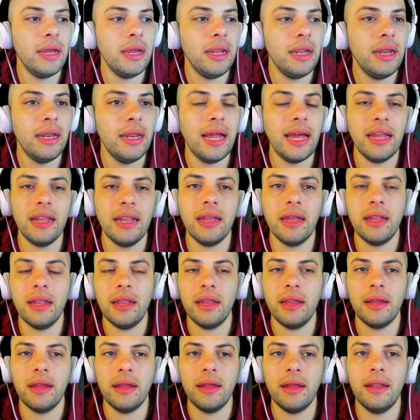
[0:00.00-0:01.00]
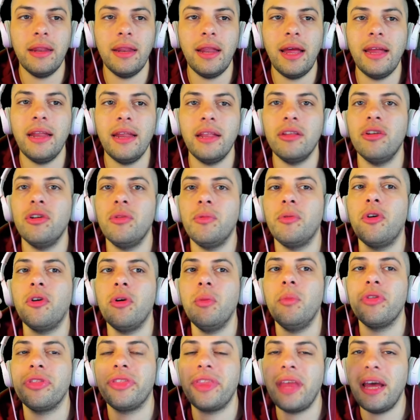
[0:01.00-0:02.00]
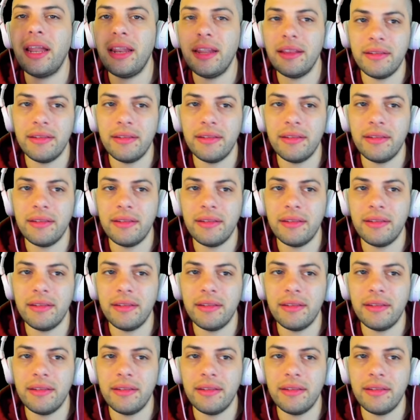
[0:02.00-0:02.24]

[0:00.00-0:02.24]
eh, el, airdrop como tal en